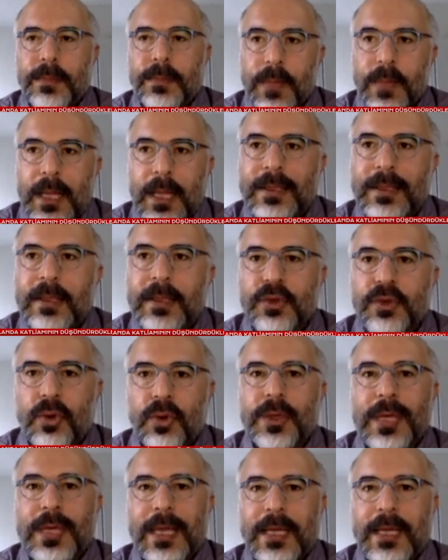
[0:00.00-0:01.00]
belki
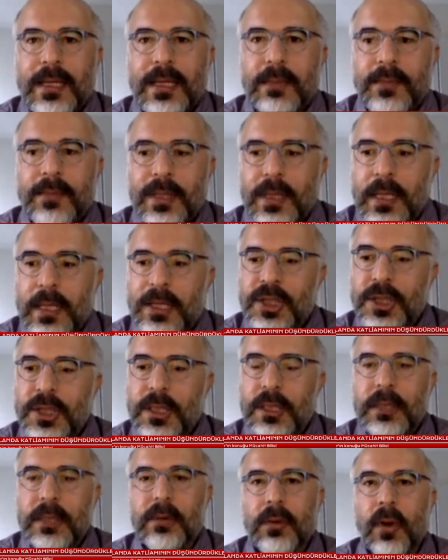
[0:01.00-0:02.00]
çok yeni bir
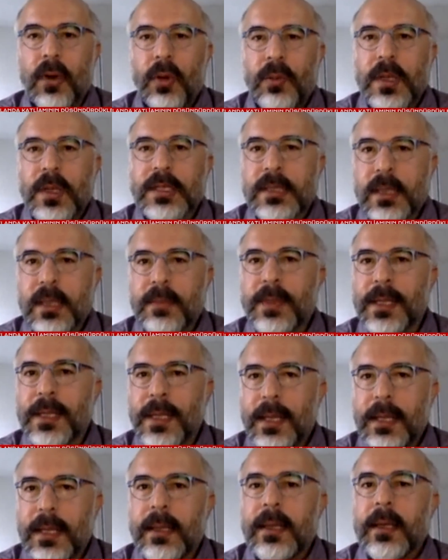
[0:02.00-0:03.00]
eşik olmasa
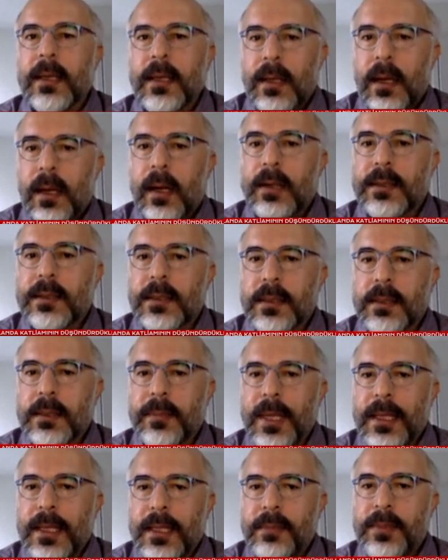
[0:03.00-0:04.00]
bile artık
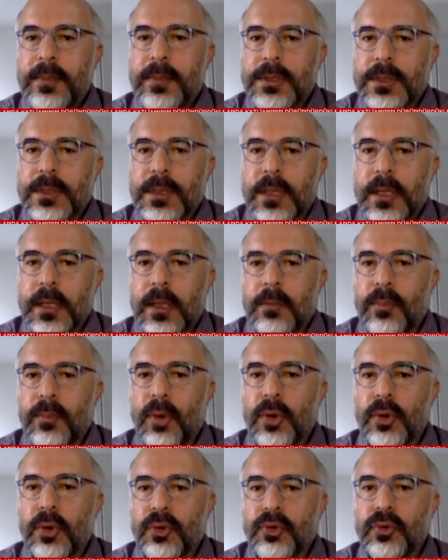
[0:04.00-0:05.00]
belli bir e,
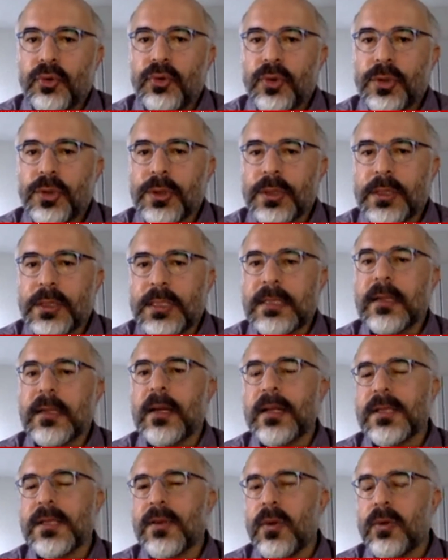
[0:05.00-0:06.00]
boyutunun
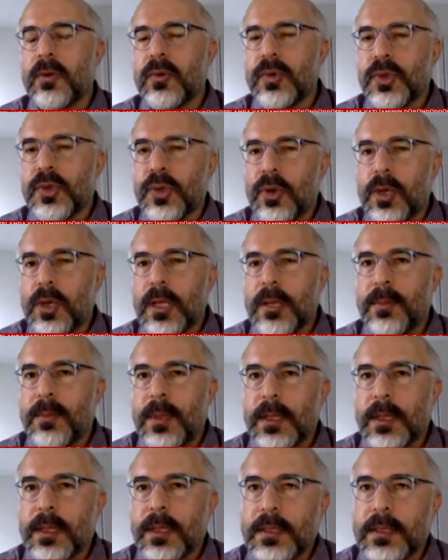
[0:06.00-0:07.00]
kristalize olduğunu
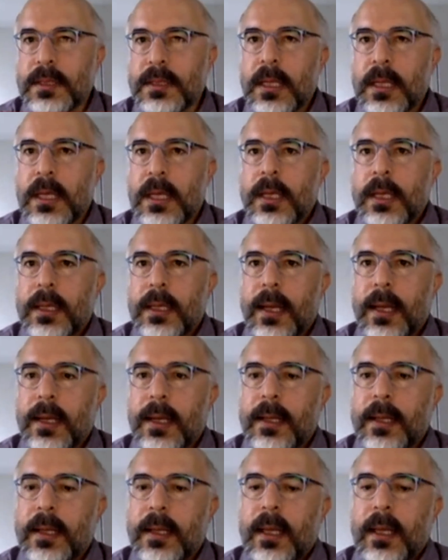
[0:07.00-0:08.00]
söyleyebiliriz.
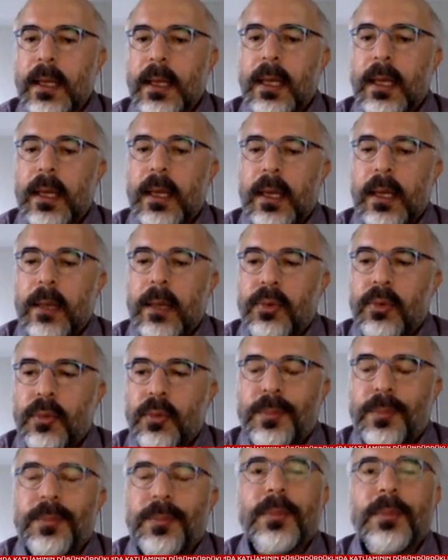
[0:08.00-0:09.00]
Yani bu